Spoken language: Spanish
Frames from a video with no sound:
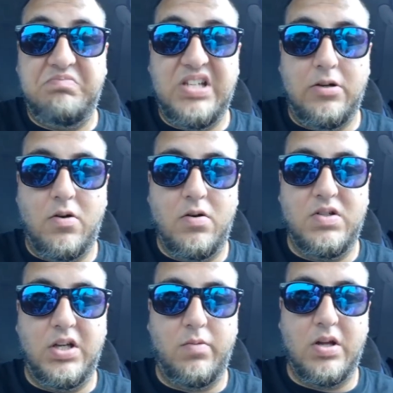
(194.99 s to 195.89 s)
si no
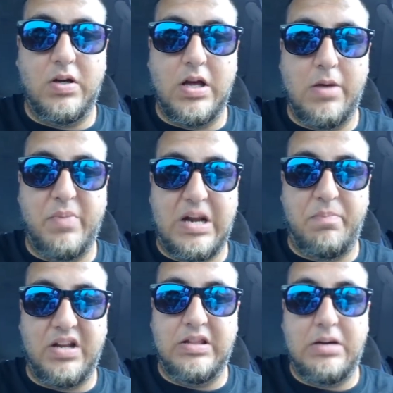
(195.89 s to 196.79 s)
sirven para
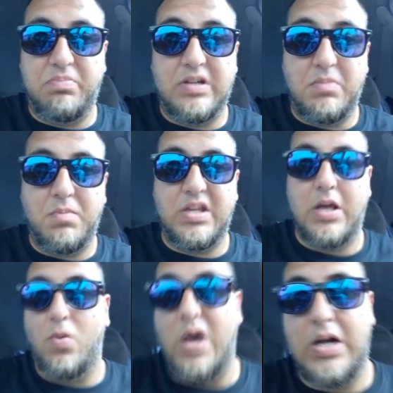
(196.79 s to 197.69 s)
aprender, pues a mí me
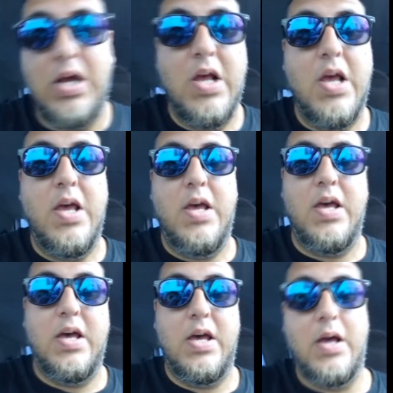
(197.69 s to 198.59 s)
da igual.
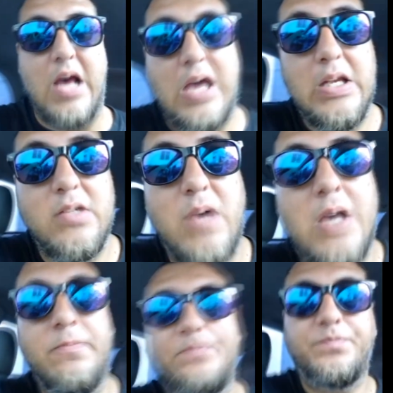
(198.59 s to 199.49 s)
ahí les va.